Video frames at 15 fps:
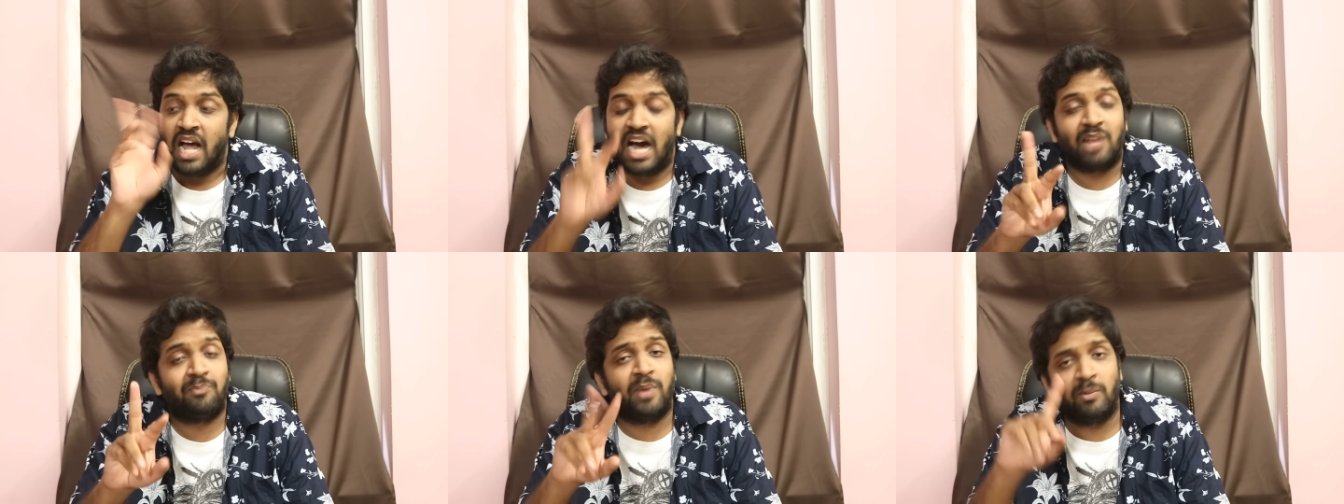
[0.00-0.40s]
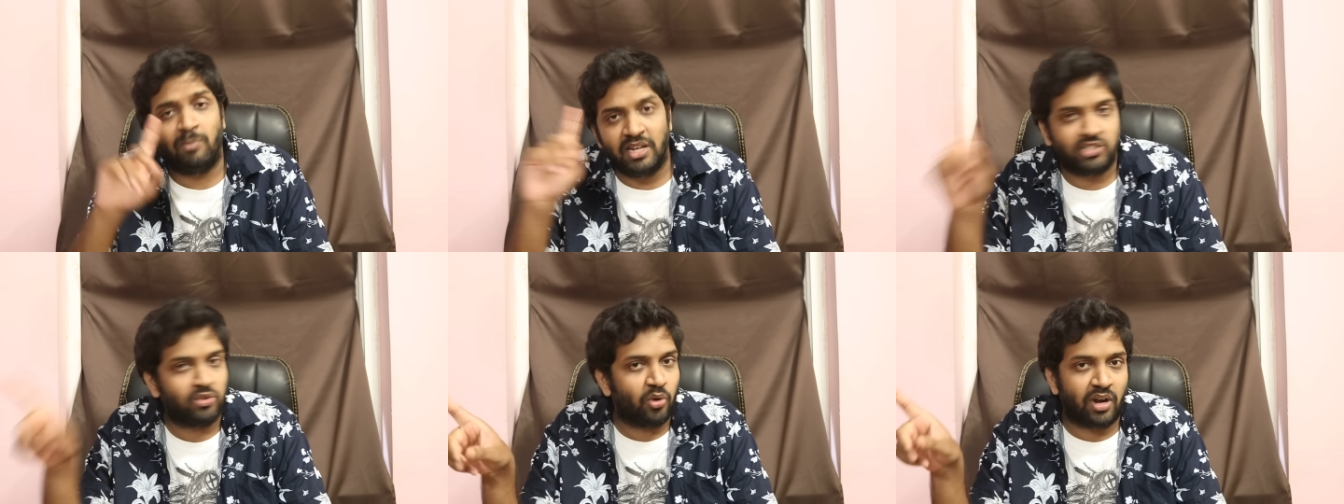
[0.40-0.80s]
అర్బన్
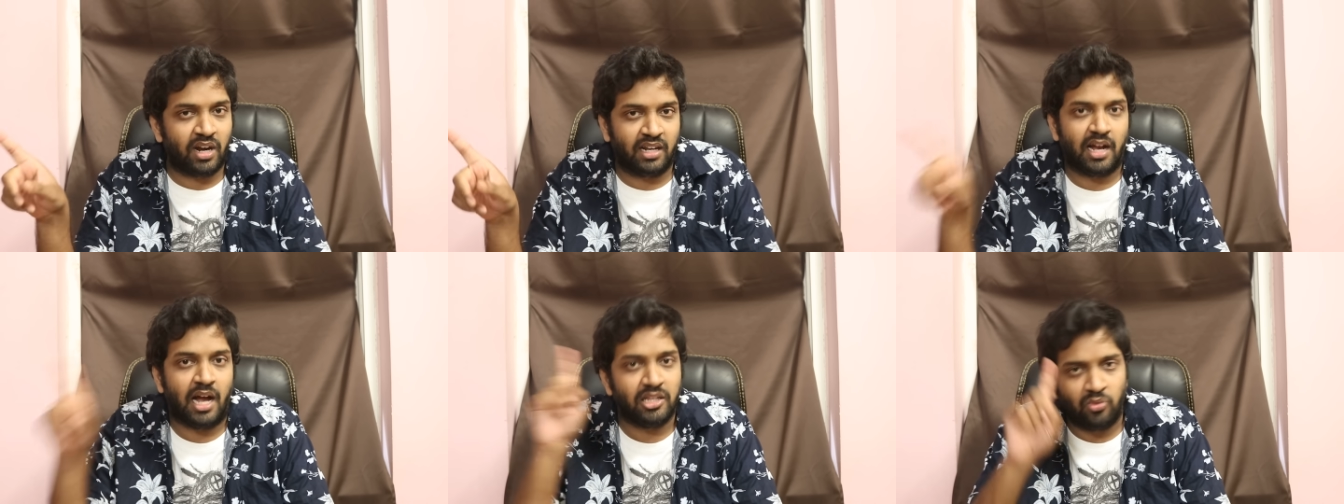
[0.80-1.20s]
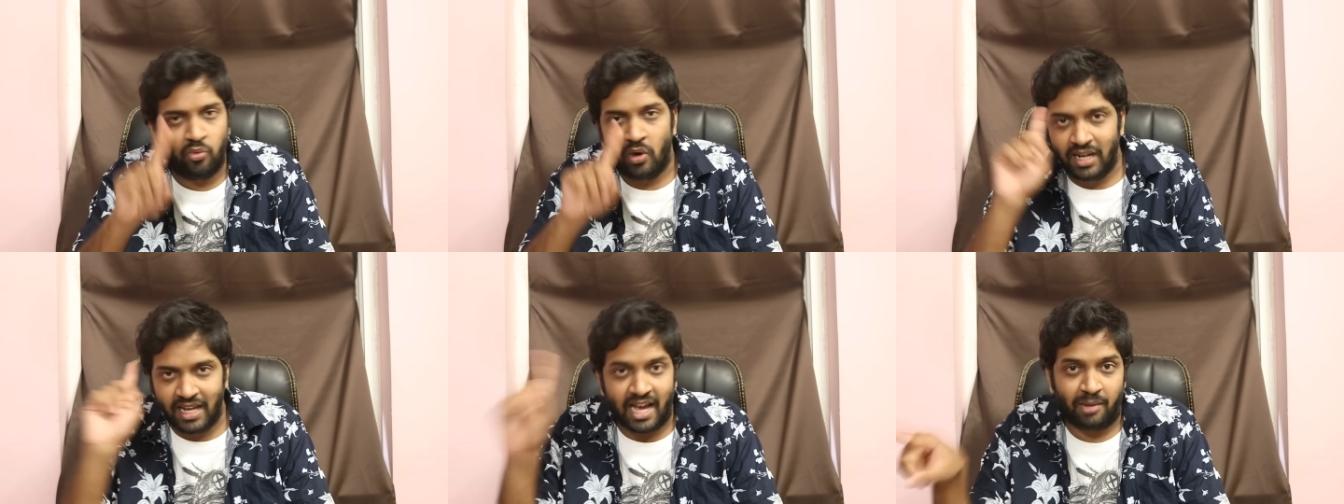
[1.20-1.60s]
ప్లస్ రూరల్ కాదు
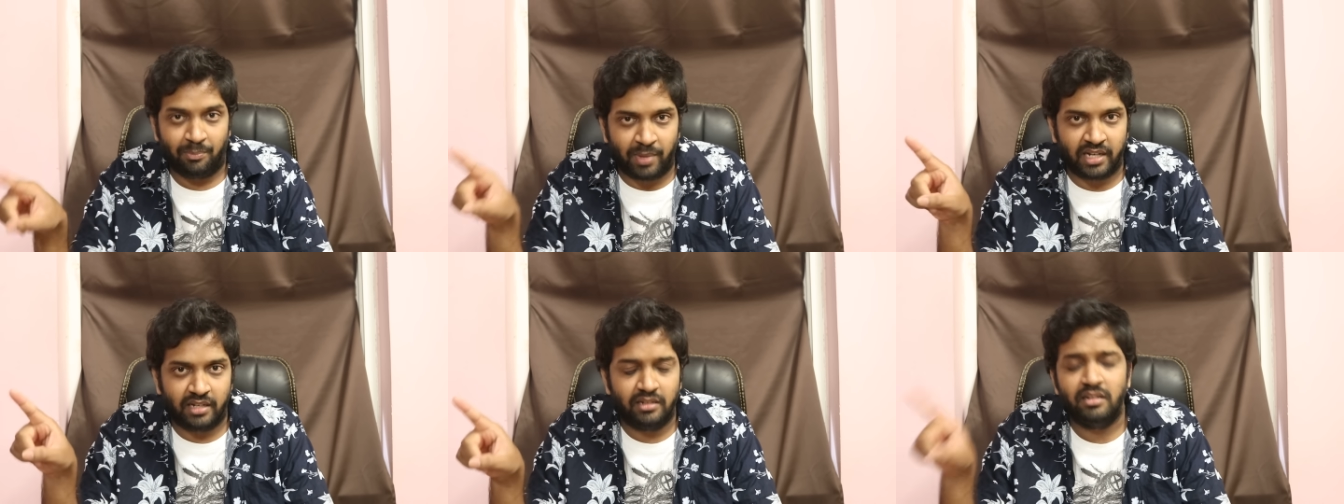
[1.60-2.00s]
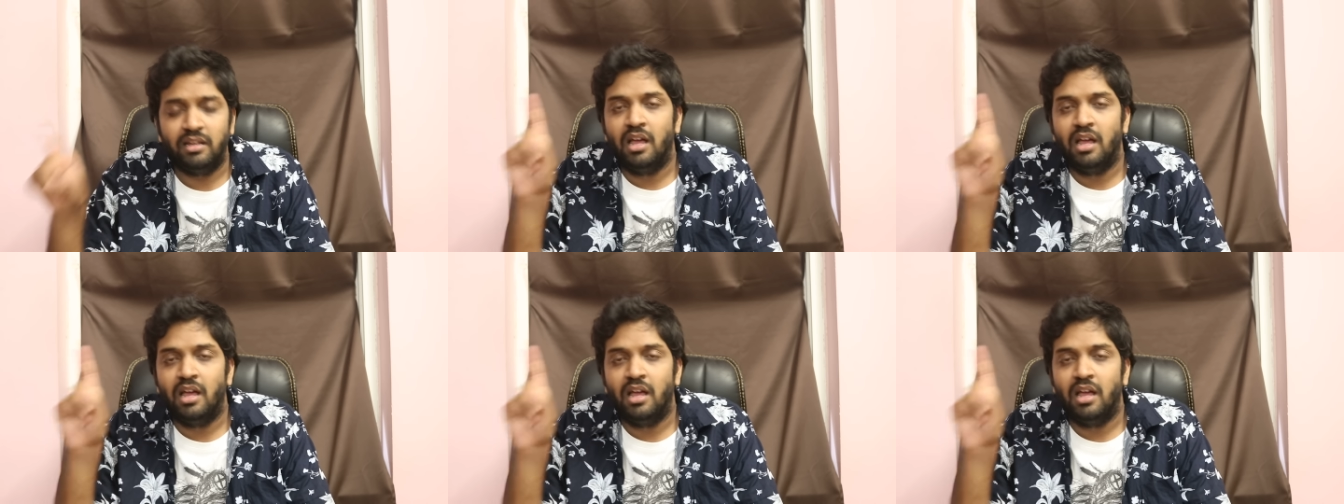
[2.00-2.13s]
ఓన్లీ అర్బన్